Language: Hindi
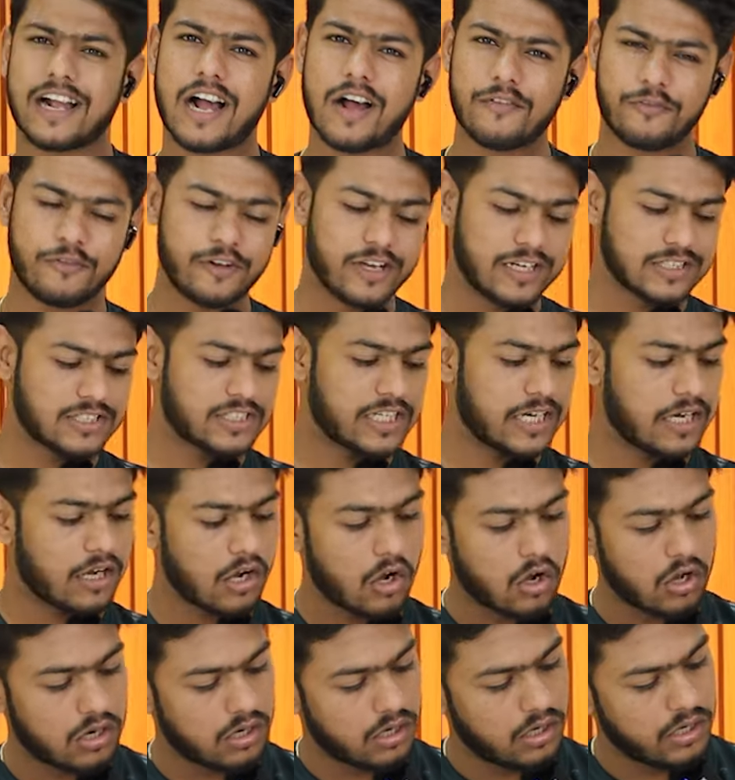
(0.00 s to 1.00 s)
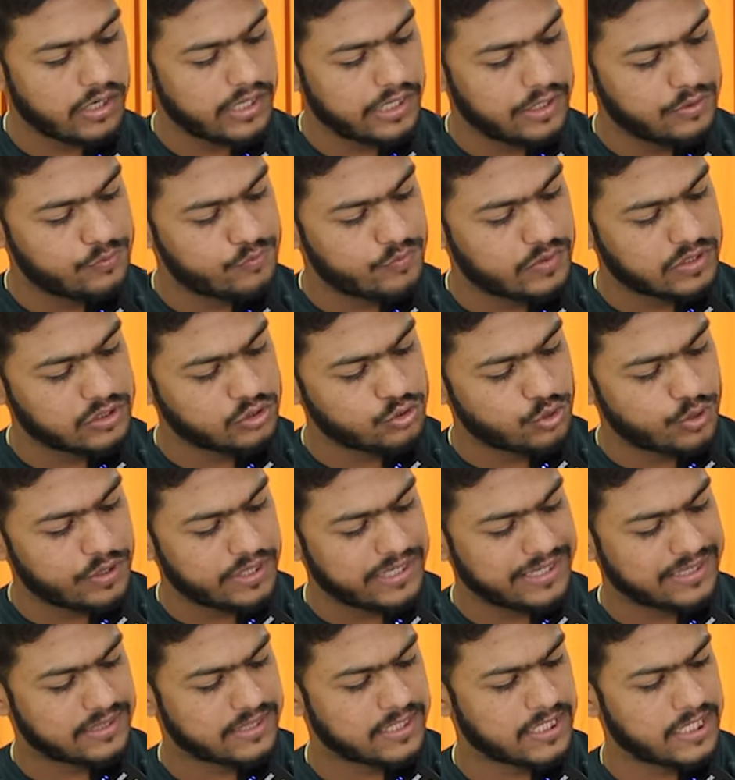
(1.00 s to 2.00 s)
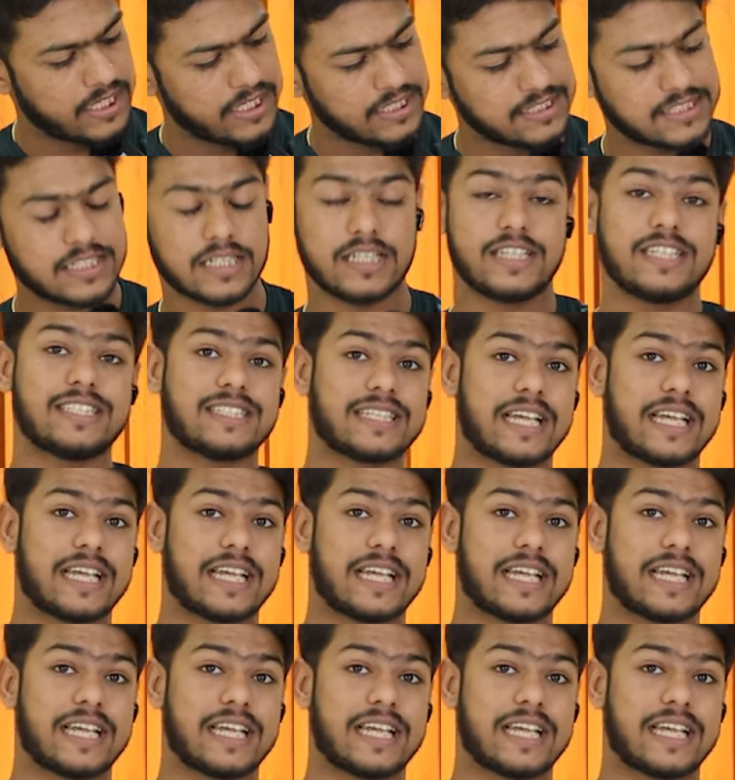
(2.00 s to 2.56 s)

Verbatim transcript: काफ़ी अच्छा है और इवन जो है इतने जल्दी